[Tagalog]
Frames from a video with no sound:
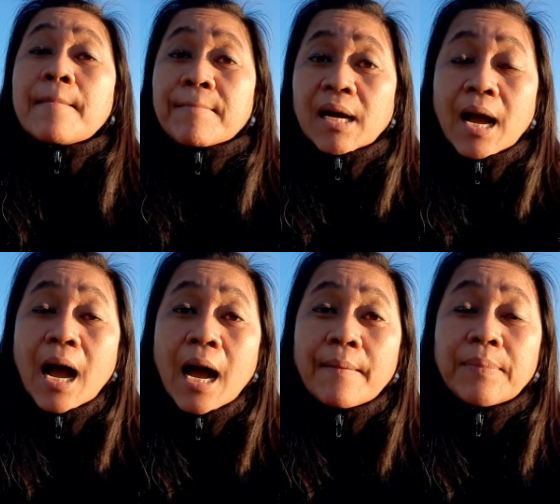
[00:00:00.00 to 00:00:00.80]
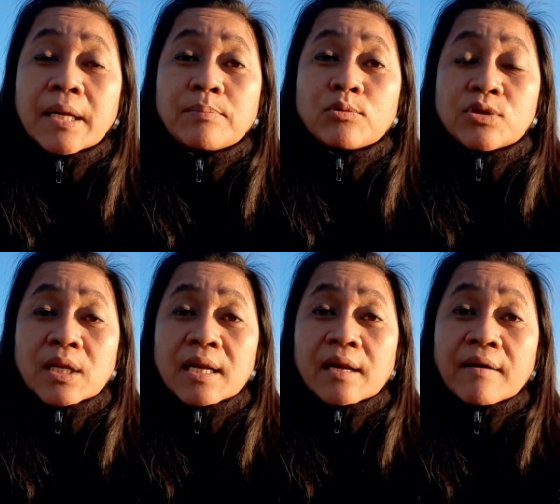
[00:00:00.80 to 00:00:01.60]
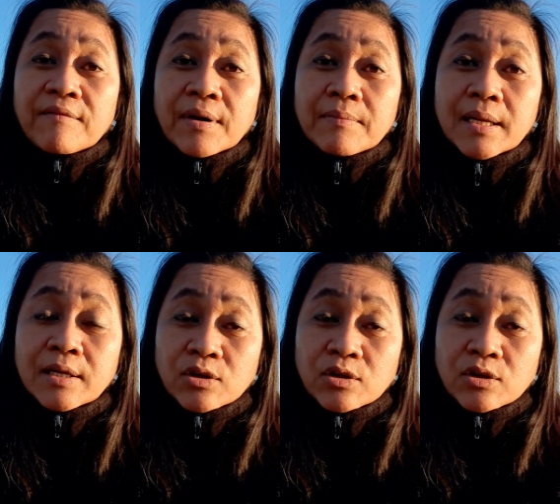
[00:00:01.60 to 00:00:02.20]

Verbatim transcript: mag-a-apply po sila ng family